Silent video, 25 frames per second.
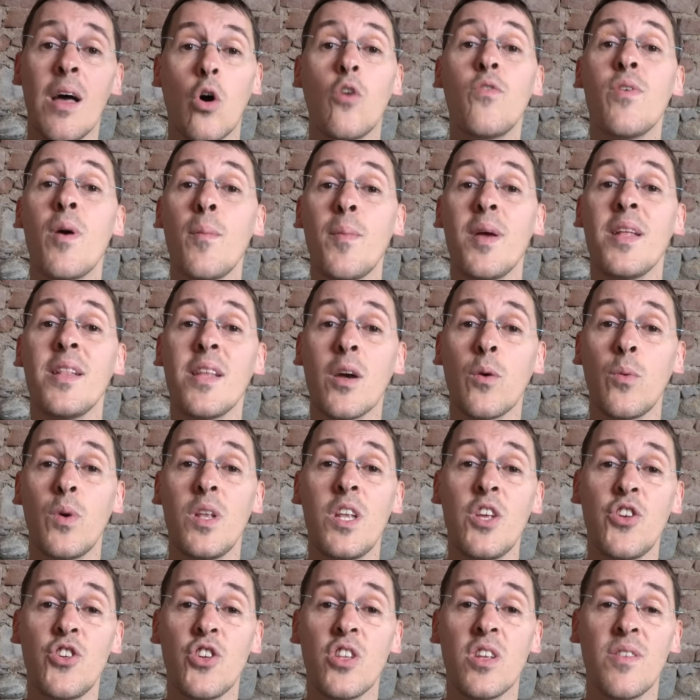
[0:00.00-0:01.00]
Ovviamente
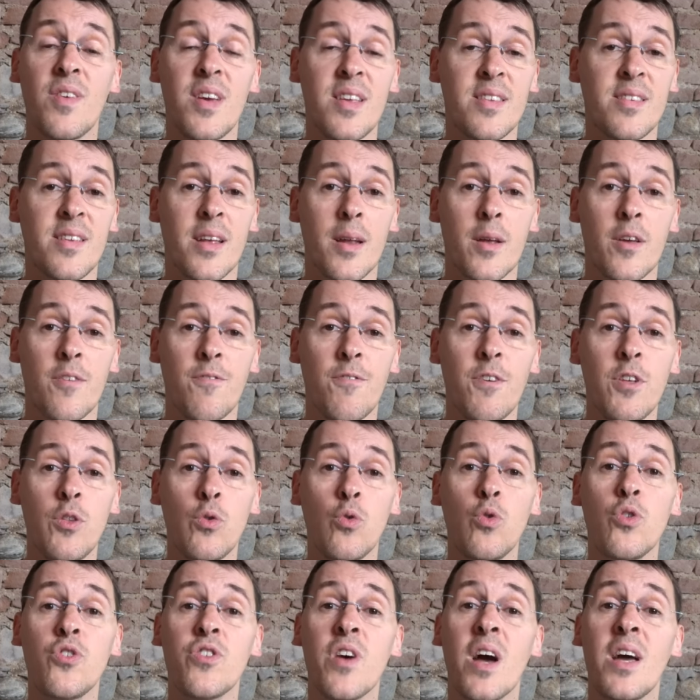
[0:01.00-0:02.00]
quindi ci deve essere
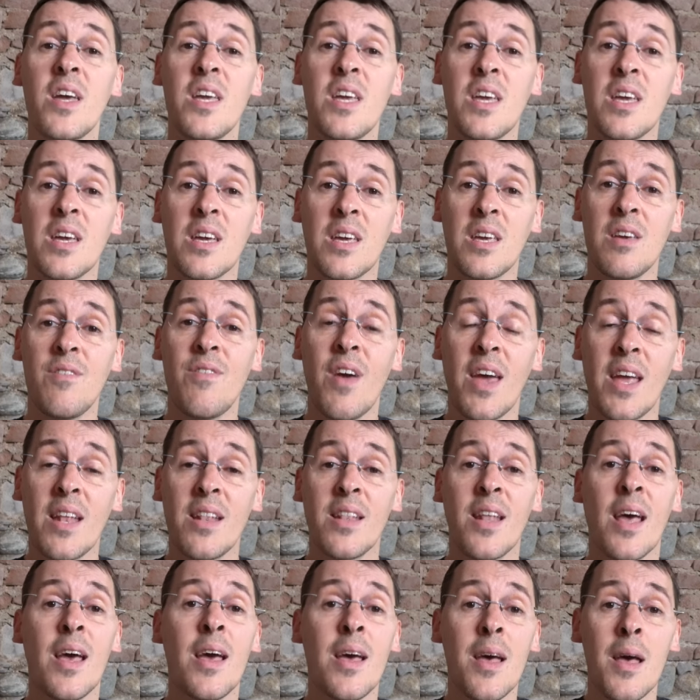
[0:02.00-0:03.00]
fiducia in chi
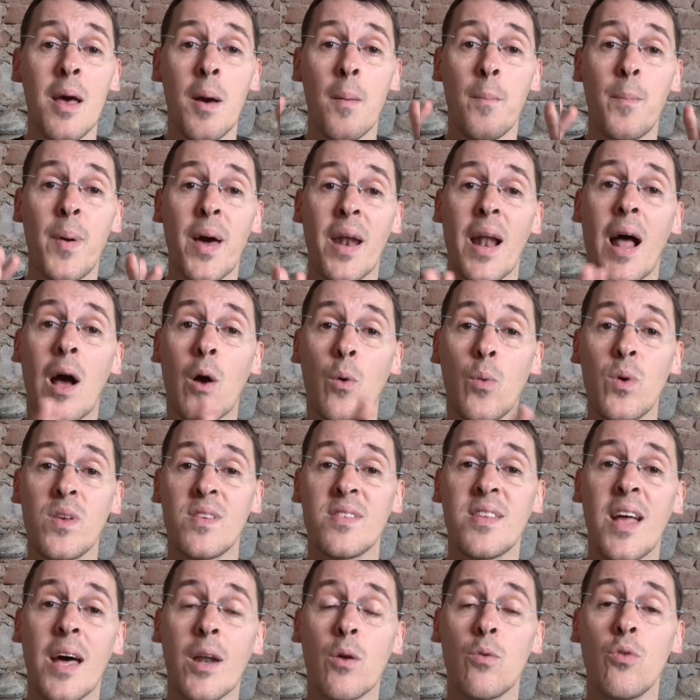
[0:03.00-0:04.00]
vende per
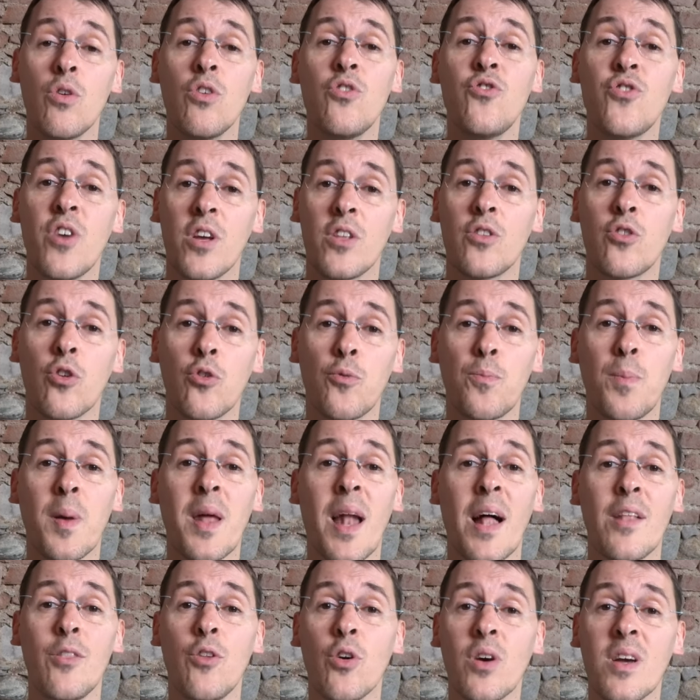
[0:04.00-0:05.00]
acquistare un oggetto
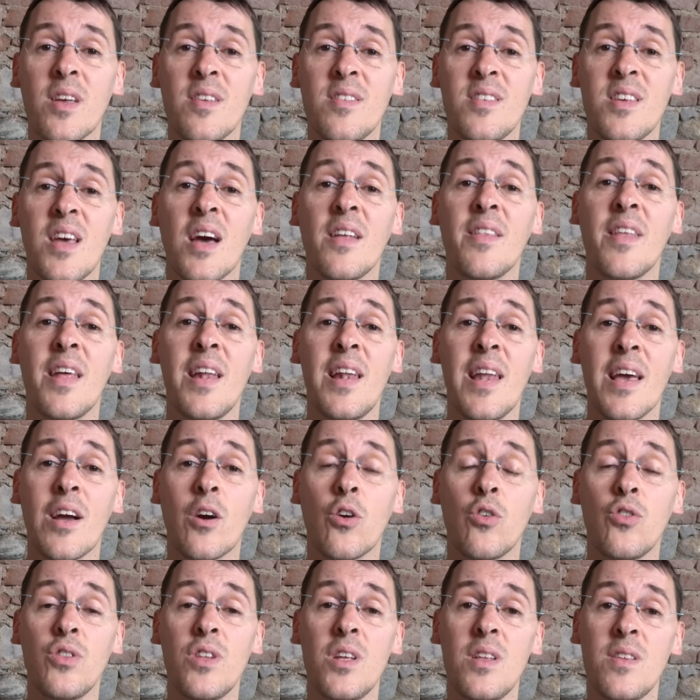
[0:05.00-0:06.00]
sperando che sia nelle
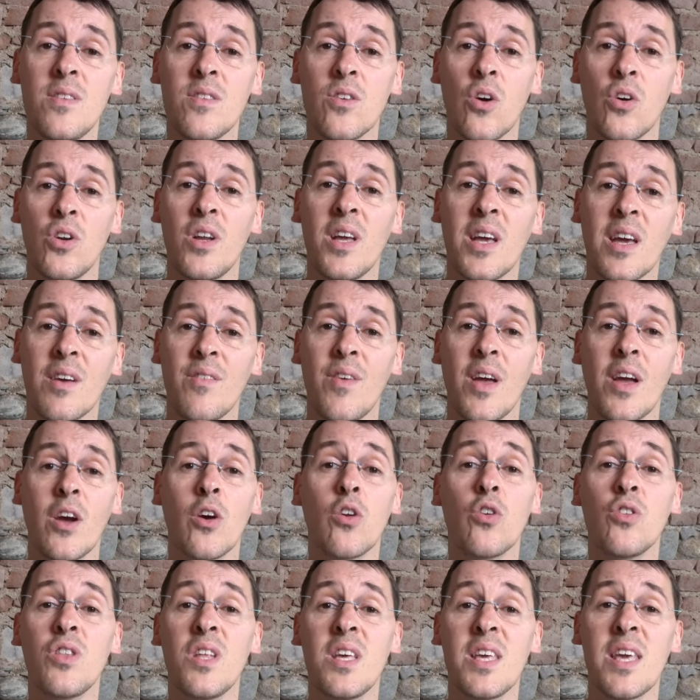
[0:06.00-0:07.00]
condizioni che
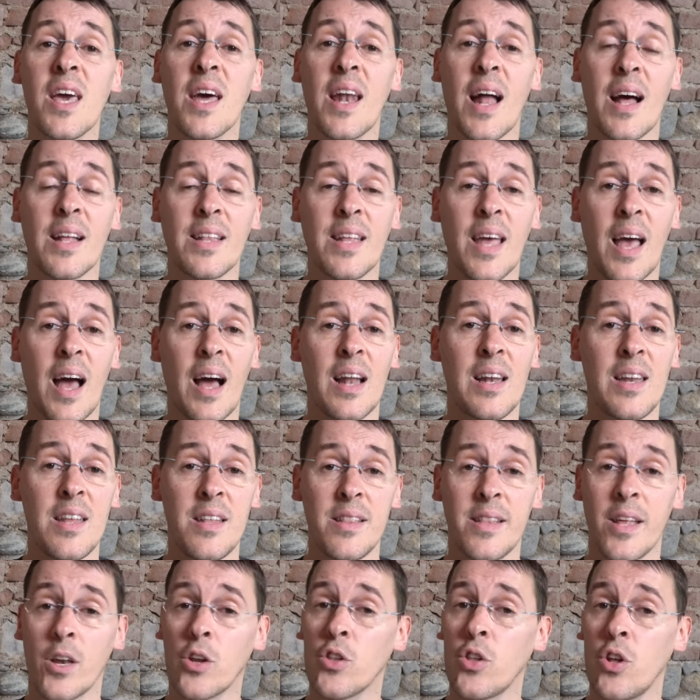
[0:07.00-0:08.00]
vengono dichiarate
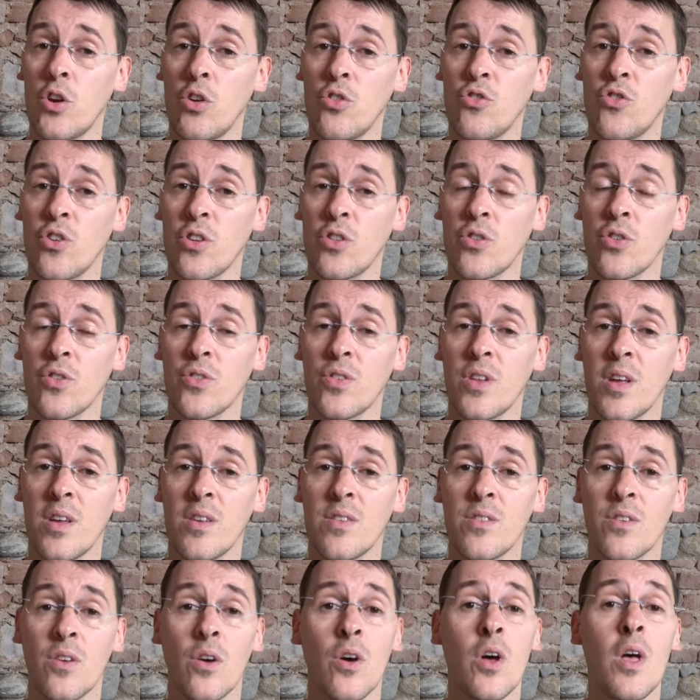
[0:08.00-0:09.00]
all'interno dell'oggetto
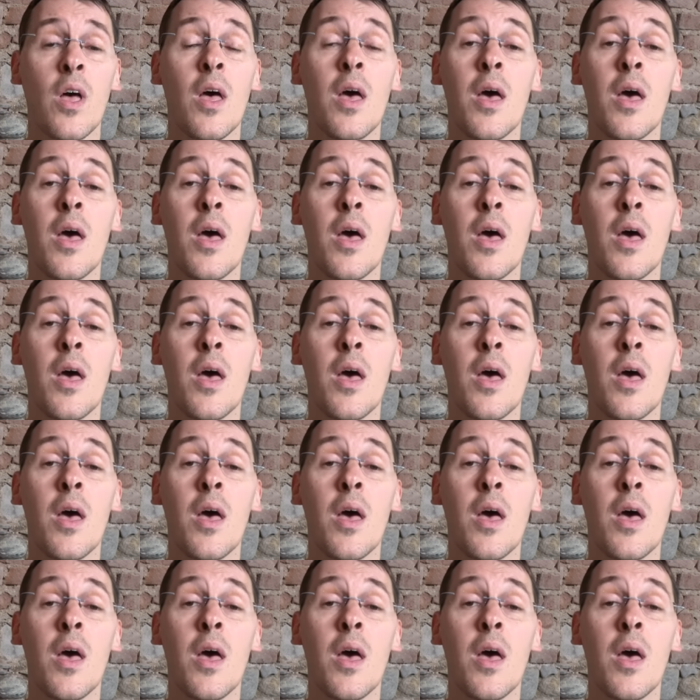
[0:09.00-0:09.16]
stesso.